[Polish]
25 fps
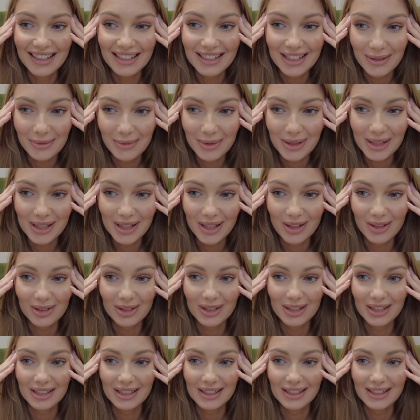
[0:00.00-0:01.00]
żeby się
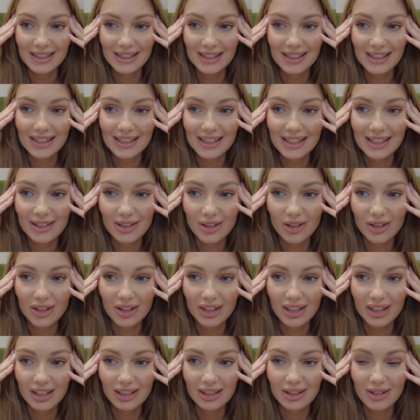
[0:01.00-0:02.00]
oczyścić. No
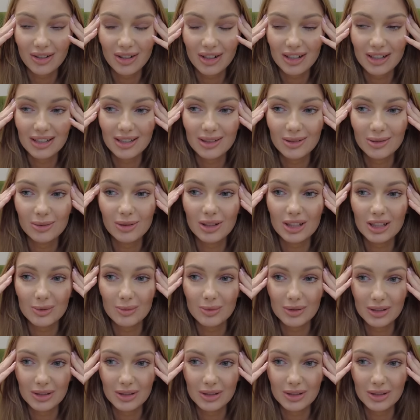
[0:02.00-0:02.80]
i trochę snu też